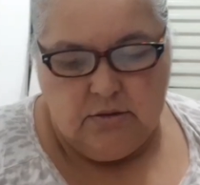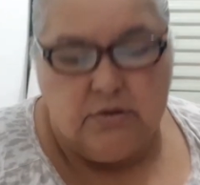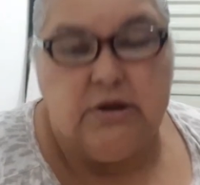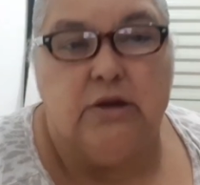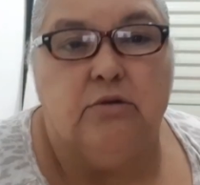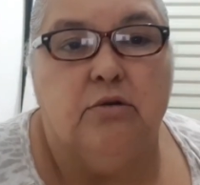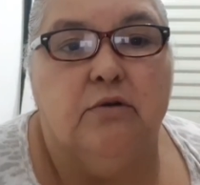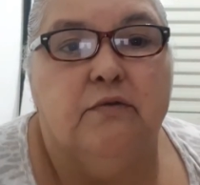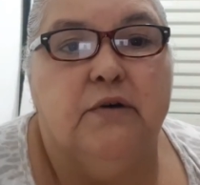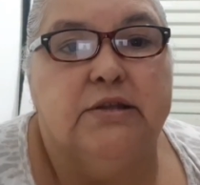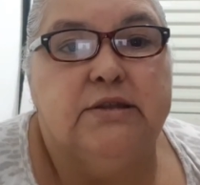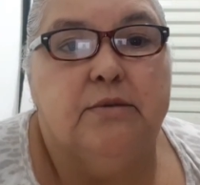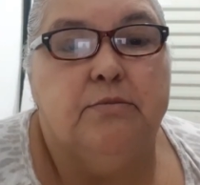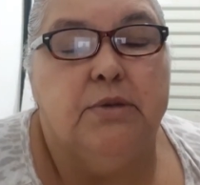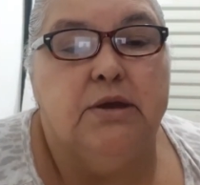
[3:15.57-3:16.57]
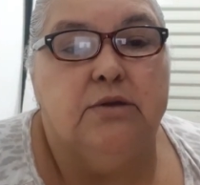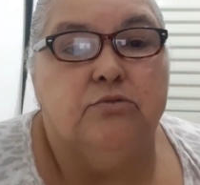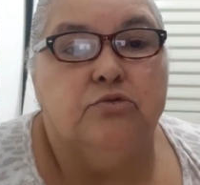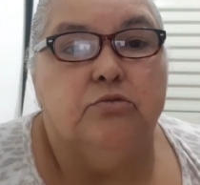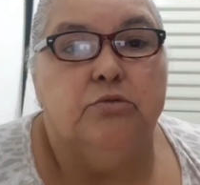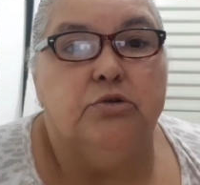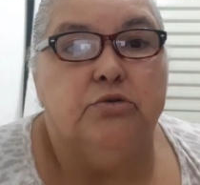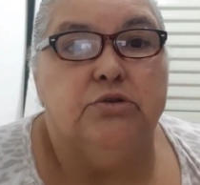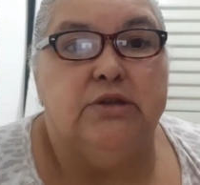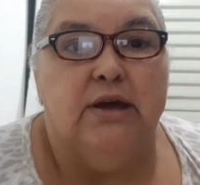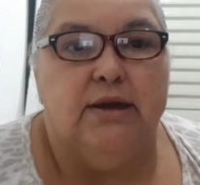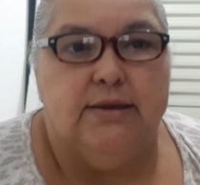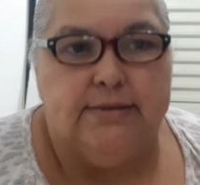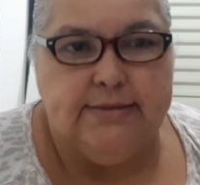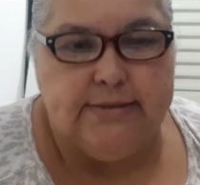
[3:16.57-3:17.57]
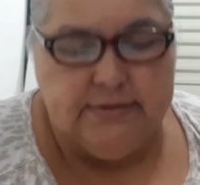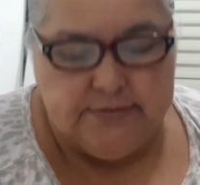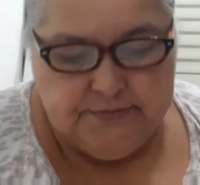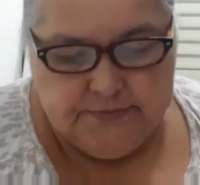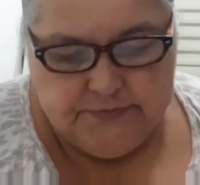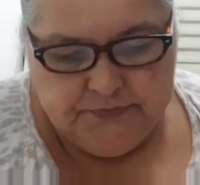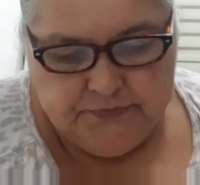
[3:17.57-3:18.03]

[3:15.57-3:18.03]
Quero louvar também o número 10.